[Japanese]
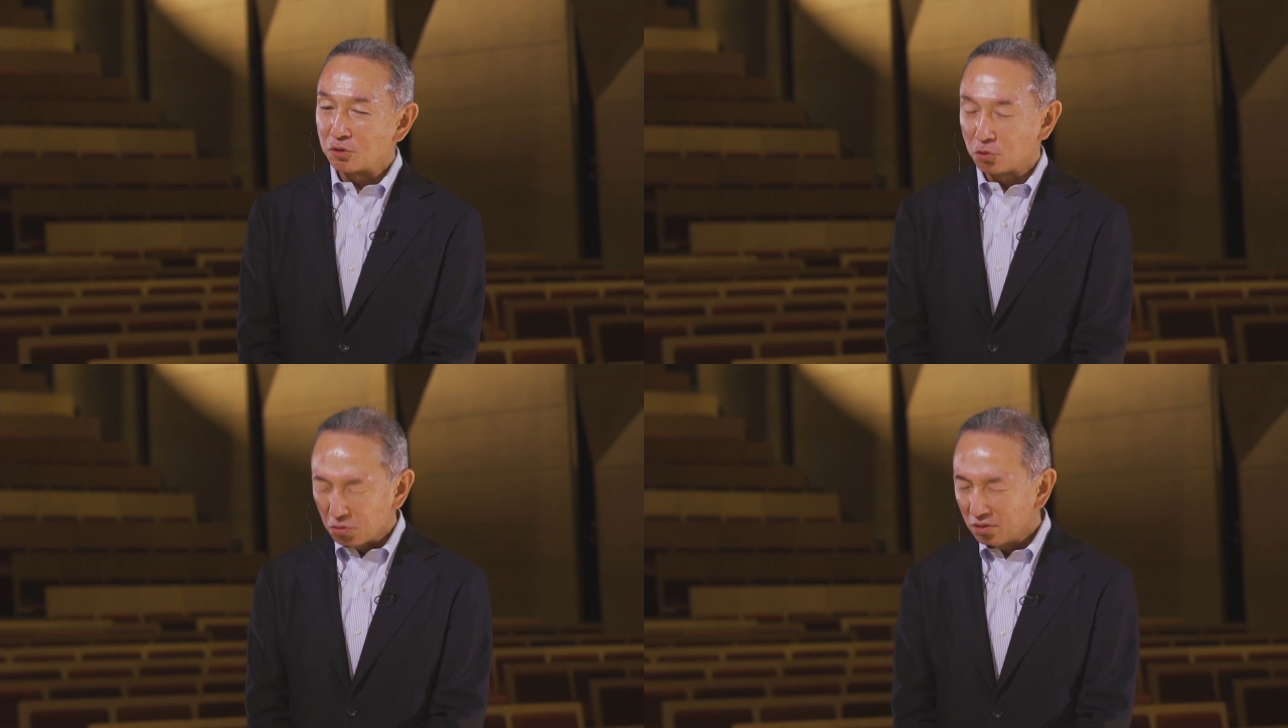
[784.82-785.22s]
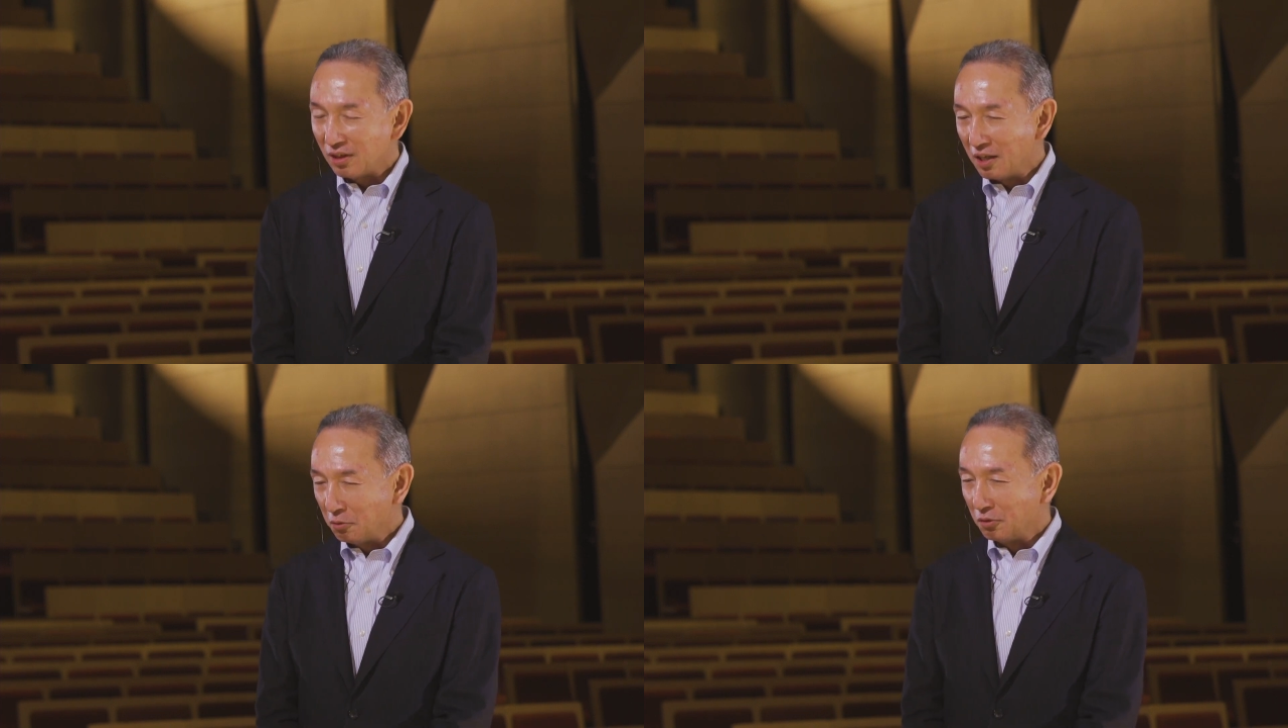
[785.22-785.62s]
すごく
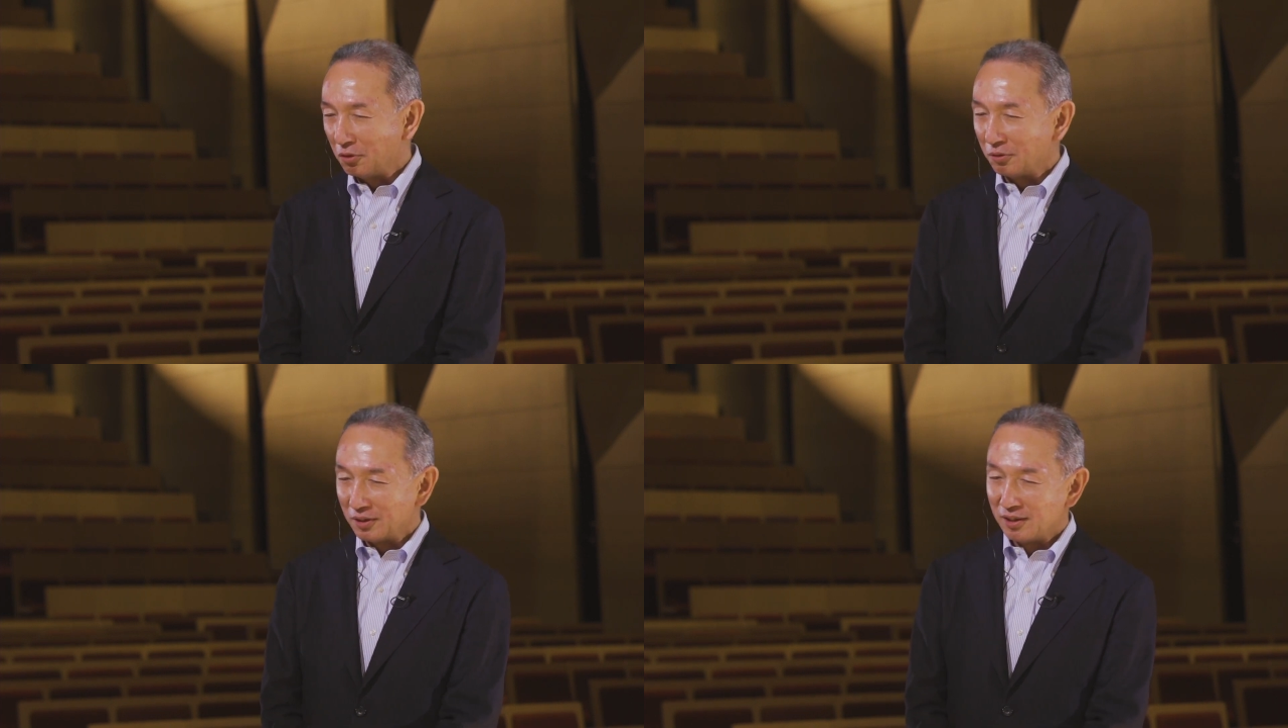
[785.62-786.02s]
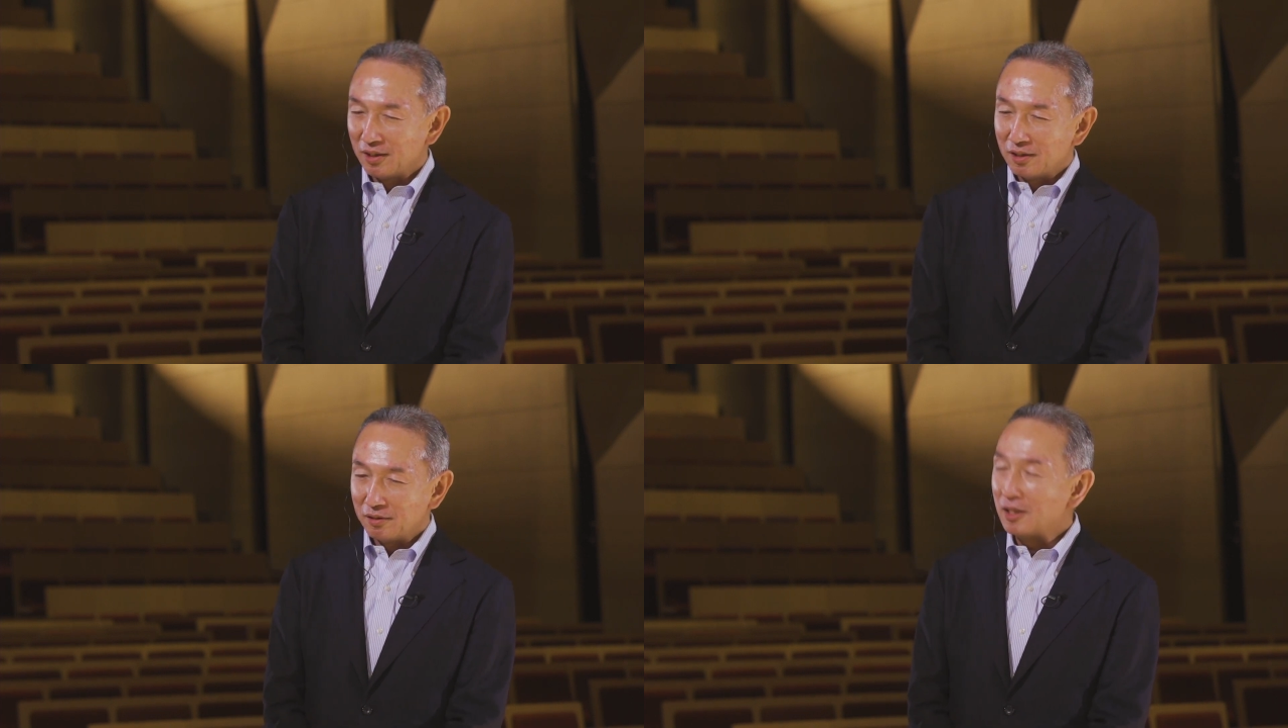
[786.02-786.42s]

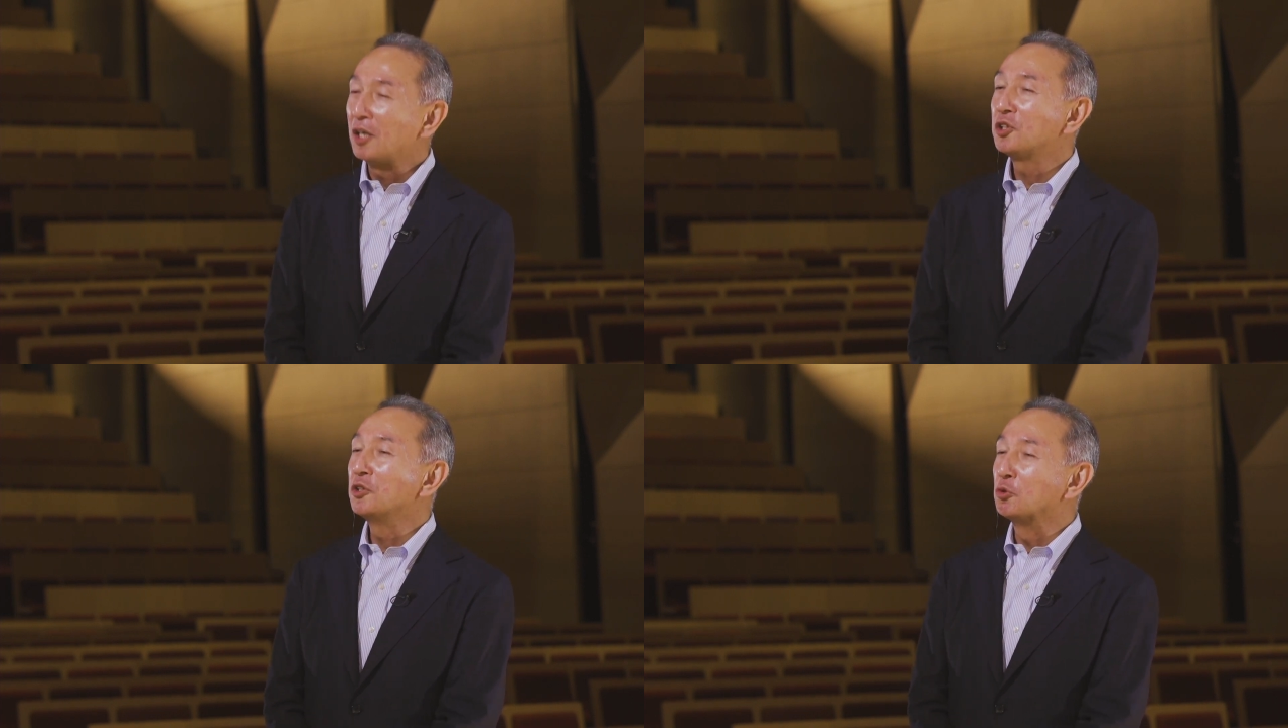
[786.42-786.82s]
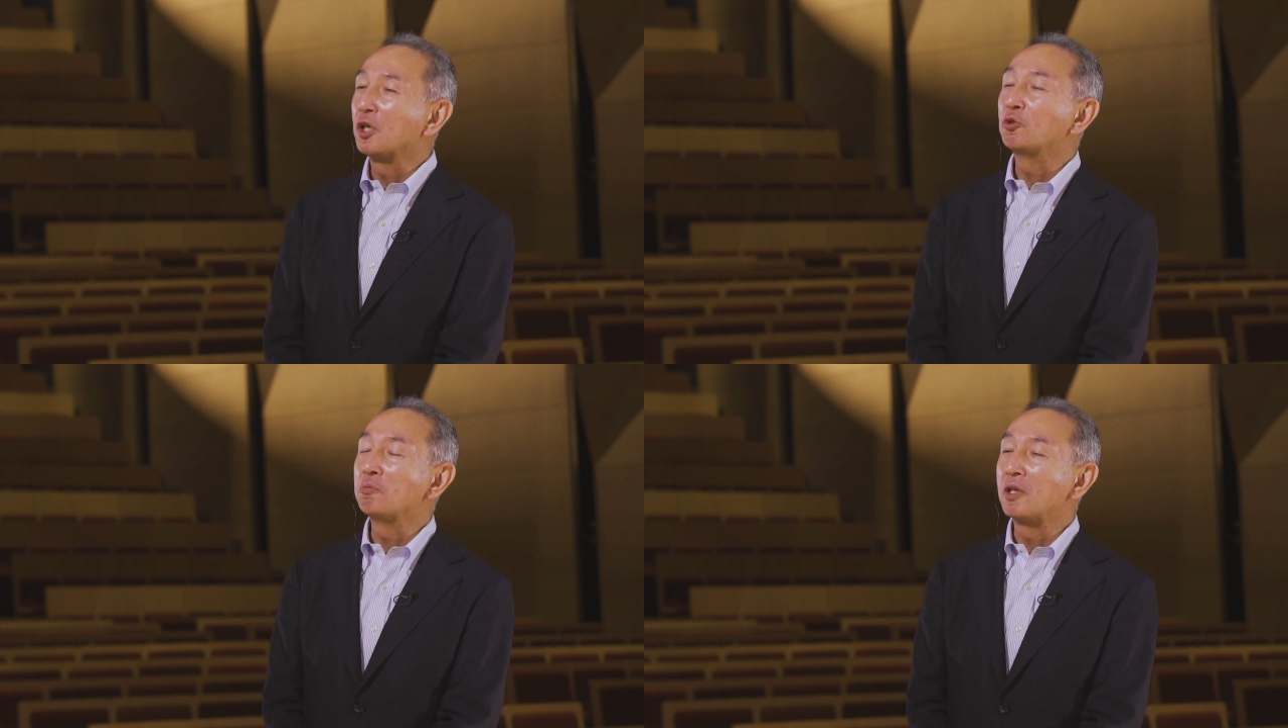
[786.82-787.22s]
大事に
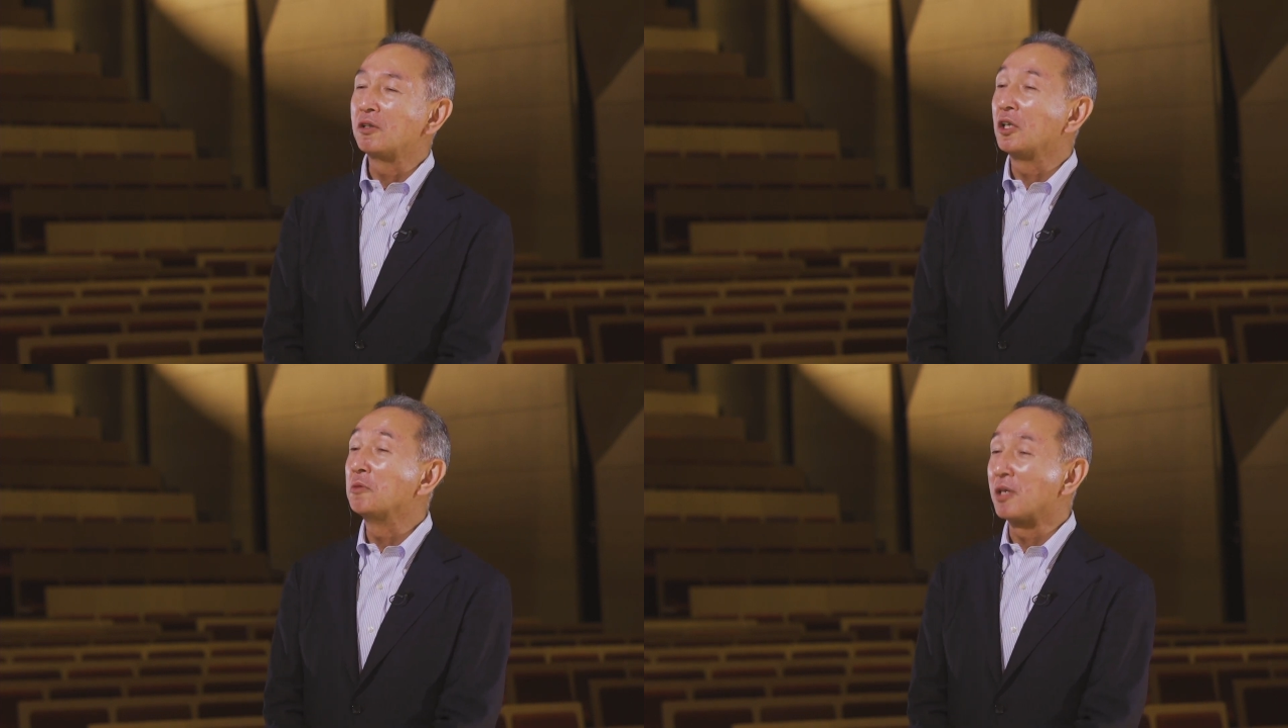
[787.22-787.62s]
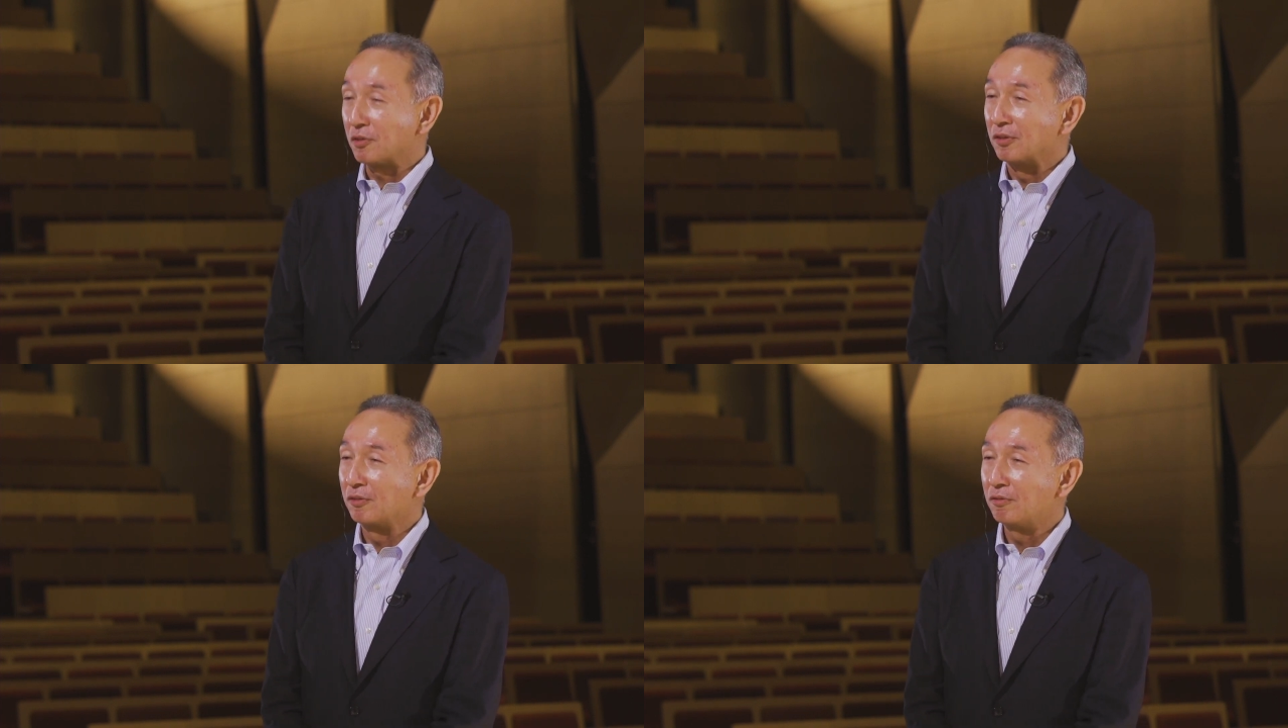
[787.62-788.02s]
受け止めていま
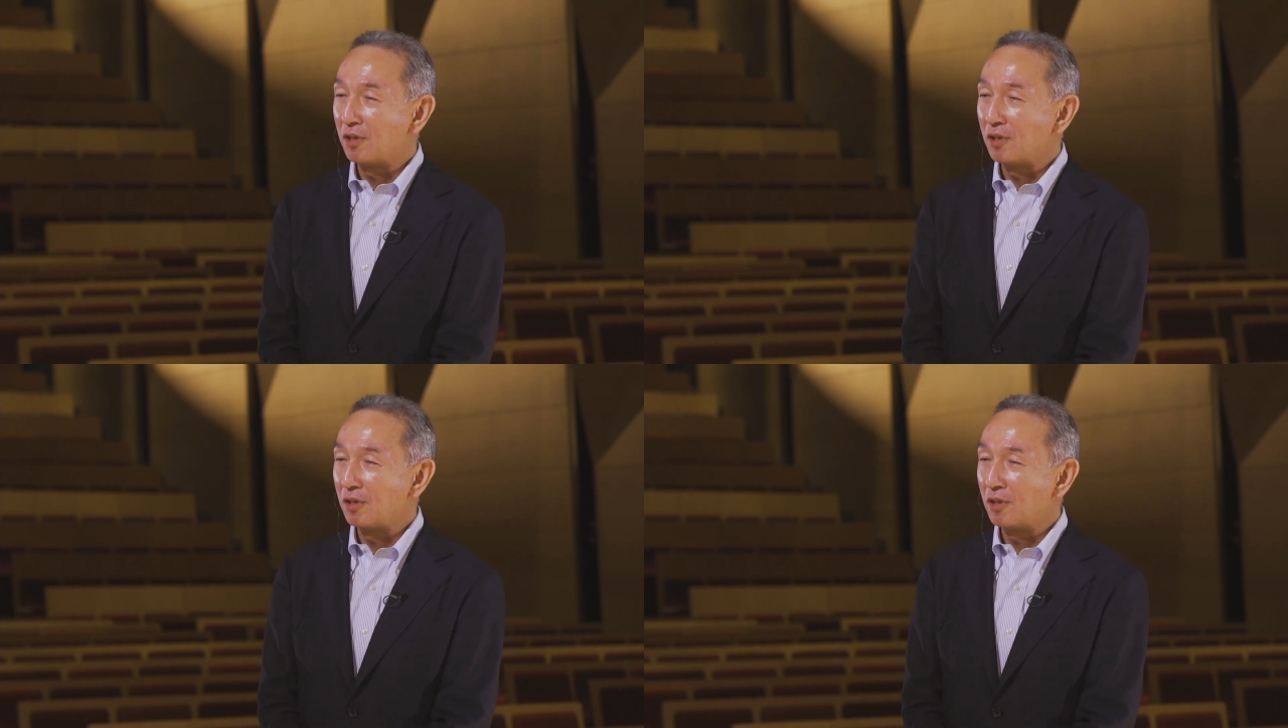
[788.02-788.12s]
す。